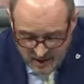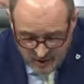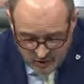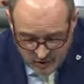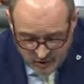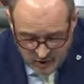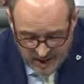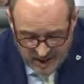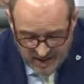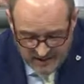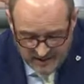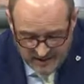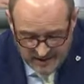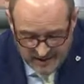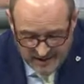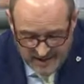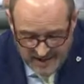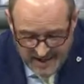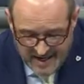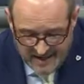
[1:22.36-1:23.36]
zu einem
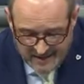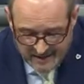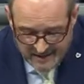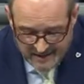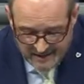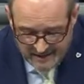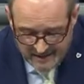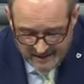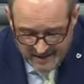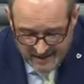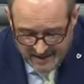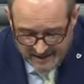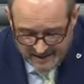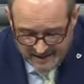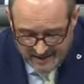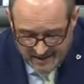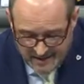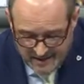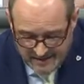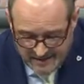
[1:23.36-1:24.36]

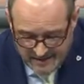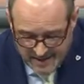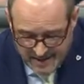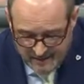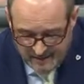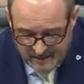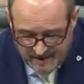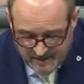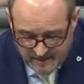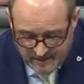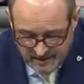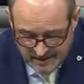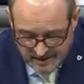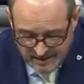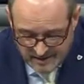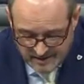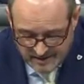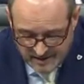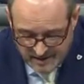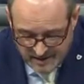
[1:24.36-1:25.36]
Idealkandidaten als
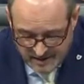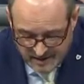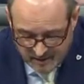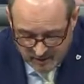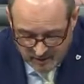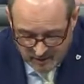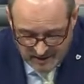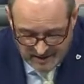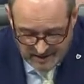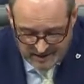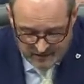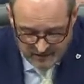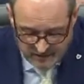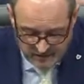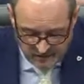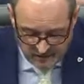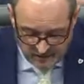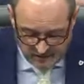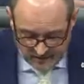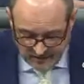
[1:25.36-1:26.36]
Arbeitsminister und als
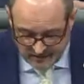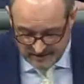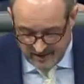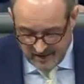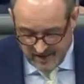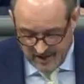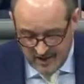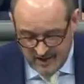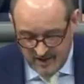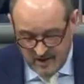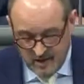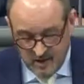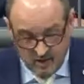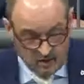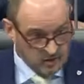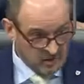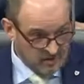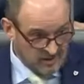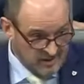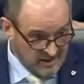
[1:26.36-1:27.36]
Verfechter
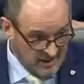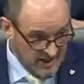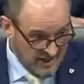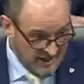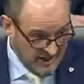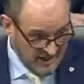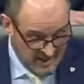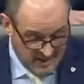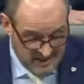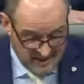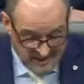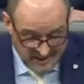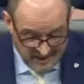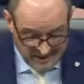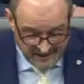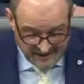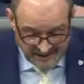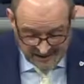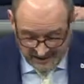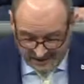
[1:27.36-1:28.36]
sozialer
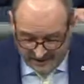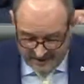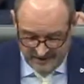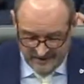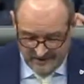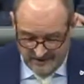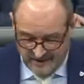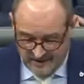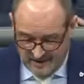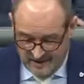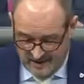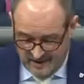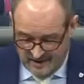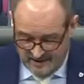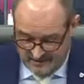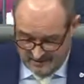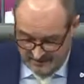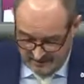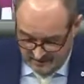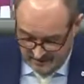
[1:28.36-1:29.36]

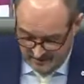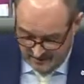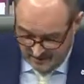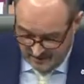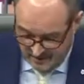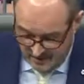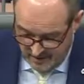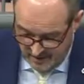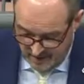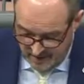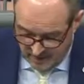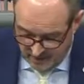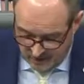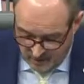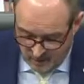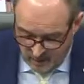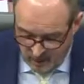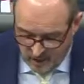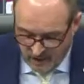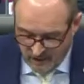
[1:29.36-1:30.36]
Gerechtigkeit.
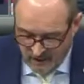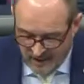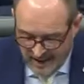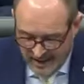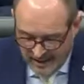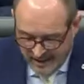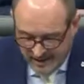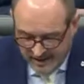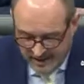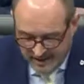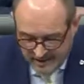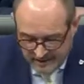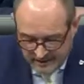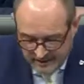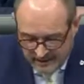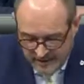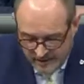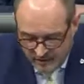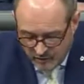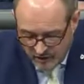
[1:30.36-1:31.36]
Sie müssen
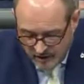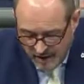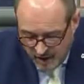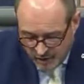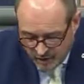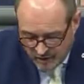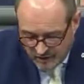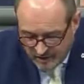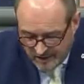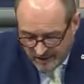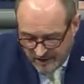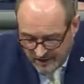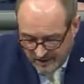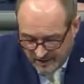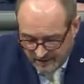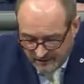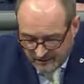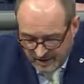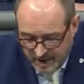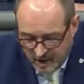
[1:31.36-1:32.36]
allerdings davon ausgehen,
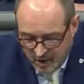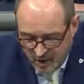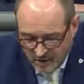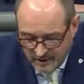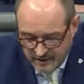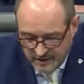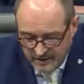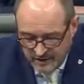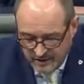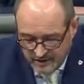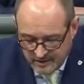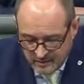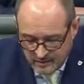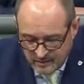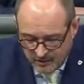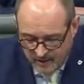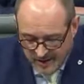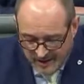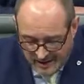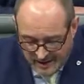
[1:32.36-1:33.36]
dass auch in diesem
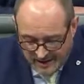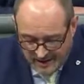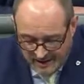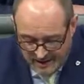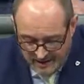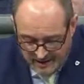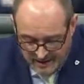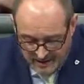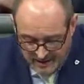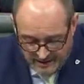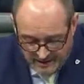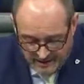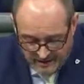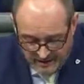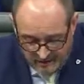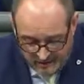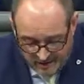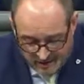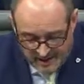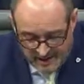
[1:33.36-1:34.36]
Fall
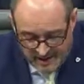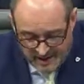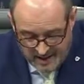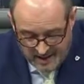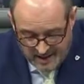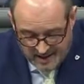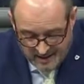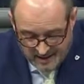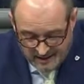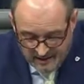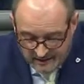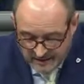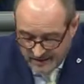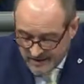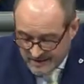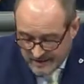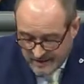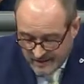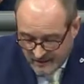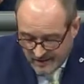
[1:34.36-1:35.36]
die Wähler
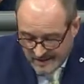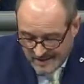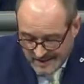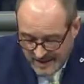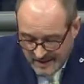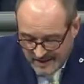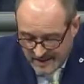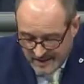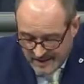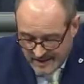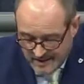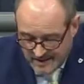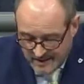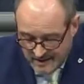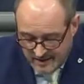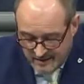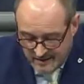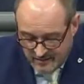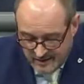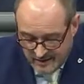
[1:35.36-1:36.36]
das etwas anders
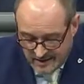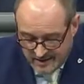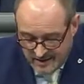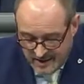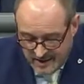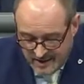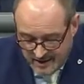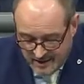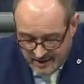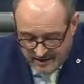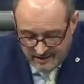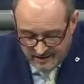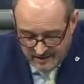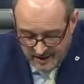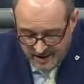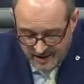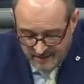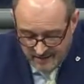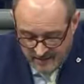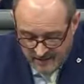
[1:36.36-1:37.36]
sehen, weil sie erkannt
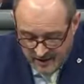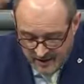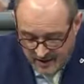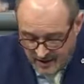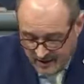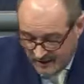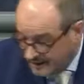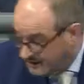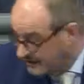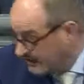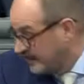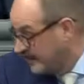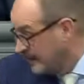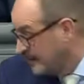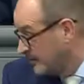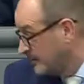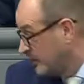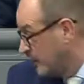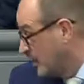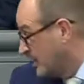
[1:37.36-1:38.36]
haben, dass
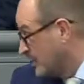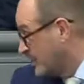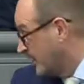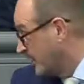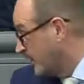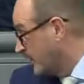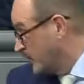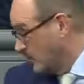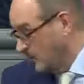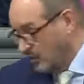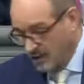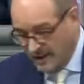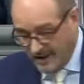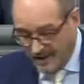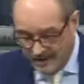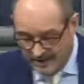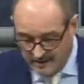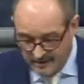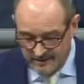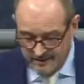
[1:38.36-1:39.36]
ihre Vorstellung von
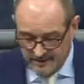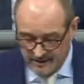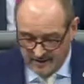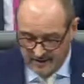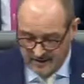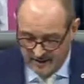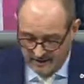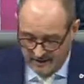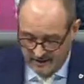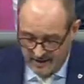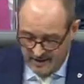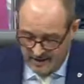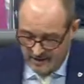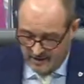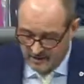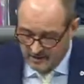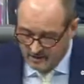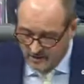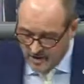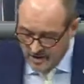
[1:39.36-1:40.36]
Gerechtigkeit
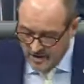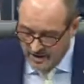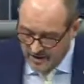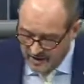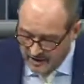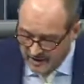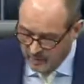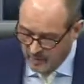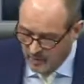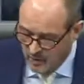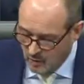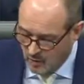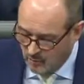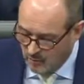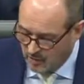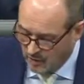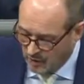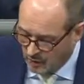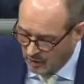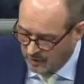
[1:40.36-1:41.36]
inzwischen nicht mehr nur
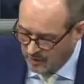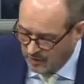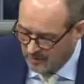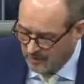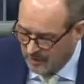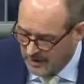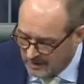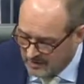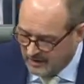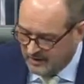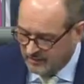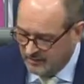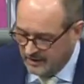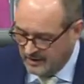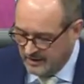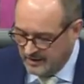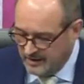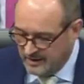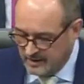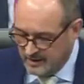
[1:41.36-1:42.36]
bedeuten,
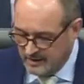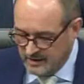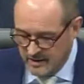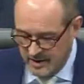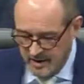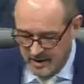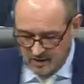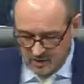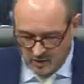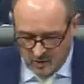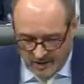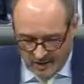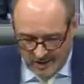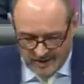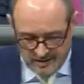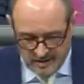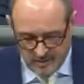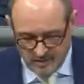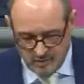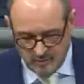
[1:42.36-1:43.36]
Besserverdienende zur
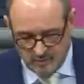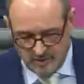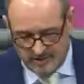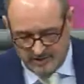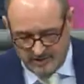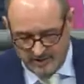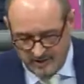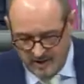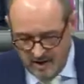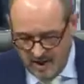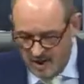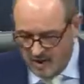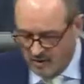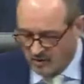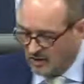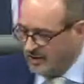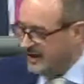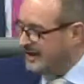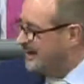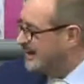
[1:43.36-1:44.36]
Kasse zu bitten,
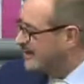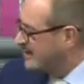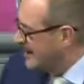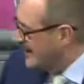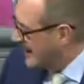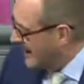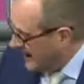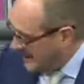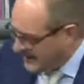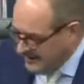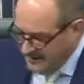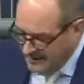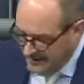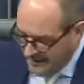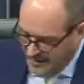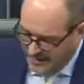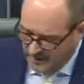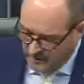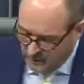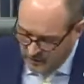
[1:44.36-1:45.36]
sondern dass
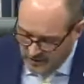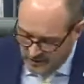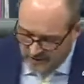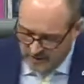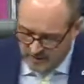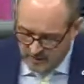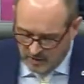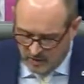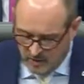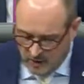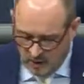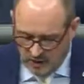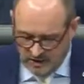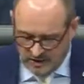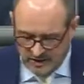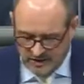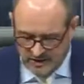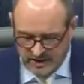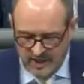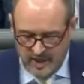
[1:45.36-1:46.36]
Gerechtigkeit für sie
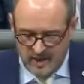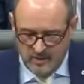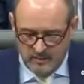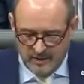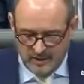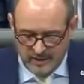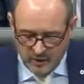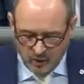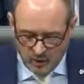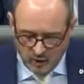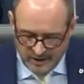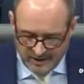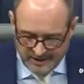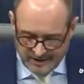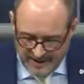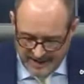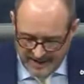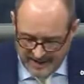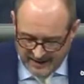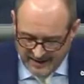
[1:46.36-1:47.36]
bedeutet, Millionen
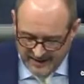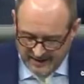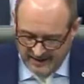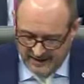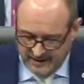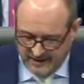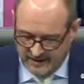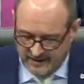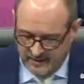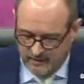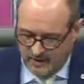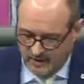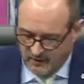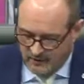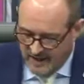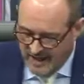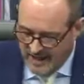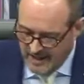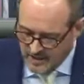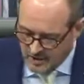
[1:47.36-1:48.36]
derjenigen, die mit
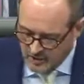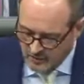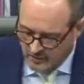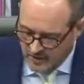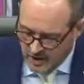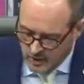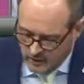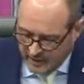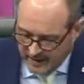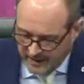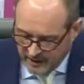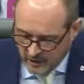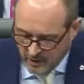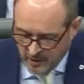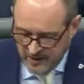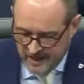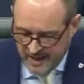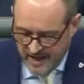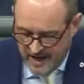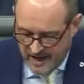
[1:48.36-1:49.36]
falschen
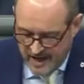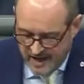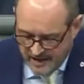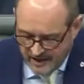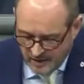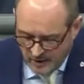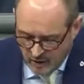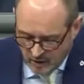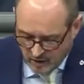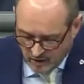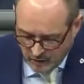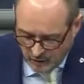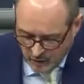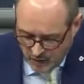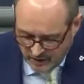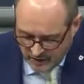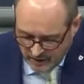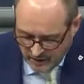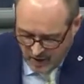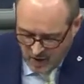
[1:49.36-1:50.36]
Versprechungen hierher gelockt
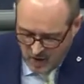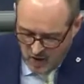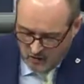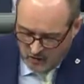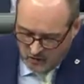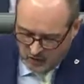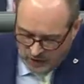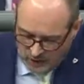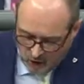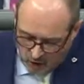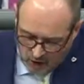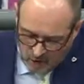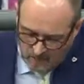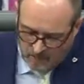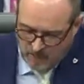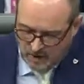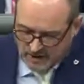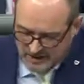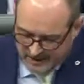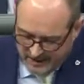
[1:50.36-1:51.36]
wurden, für 0
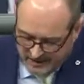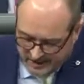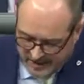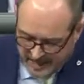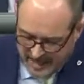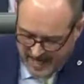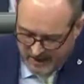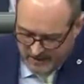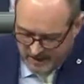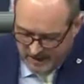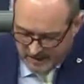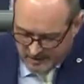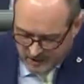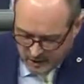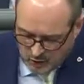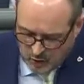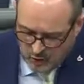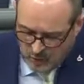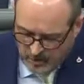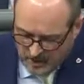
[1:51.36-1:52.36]
Prozent Arbeit
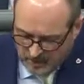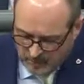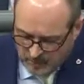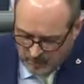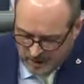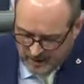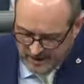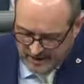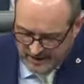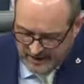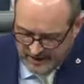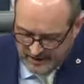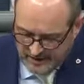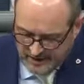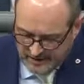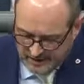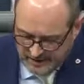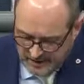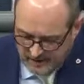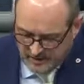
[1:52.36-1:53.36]
zu 100 Prozent
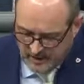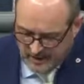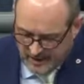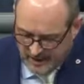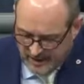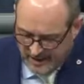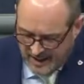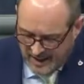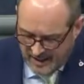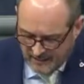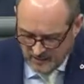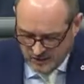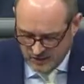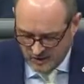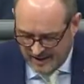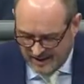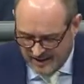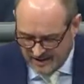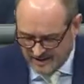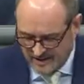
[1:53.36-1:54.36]
an dem teilhaben zu
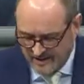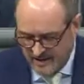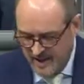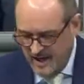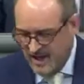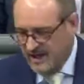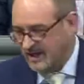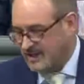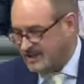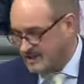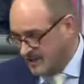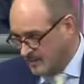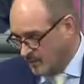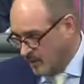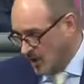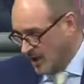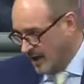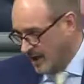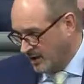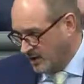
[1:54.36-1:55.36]
lassen, das die
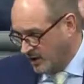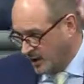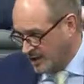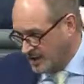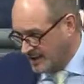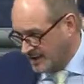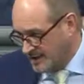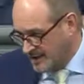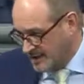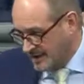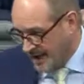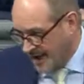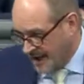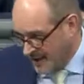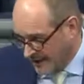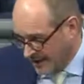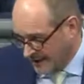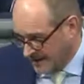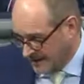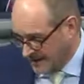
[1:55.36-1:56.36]
Bürger Deutschlands
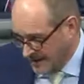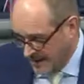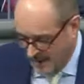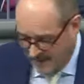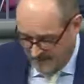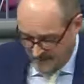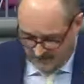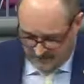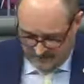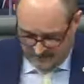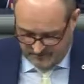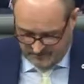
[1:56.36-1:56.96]
erarbeitet haben.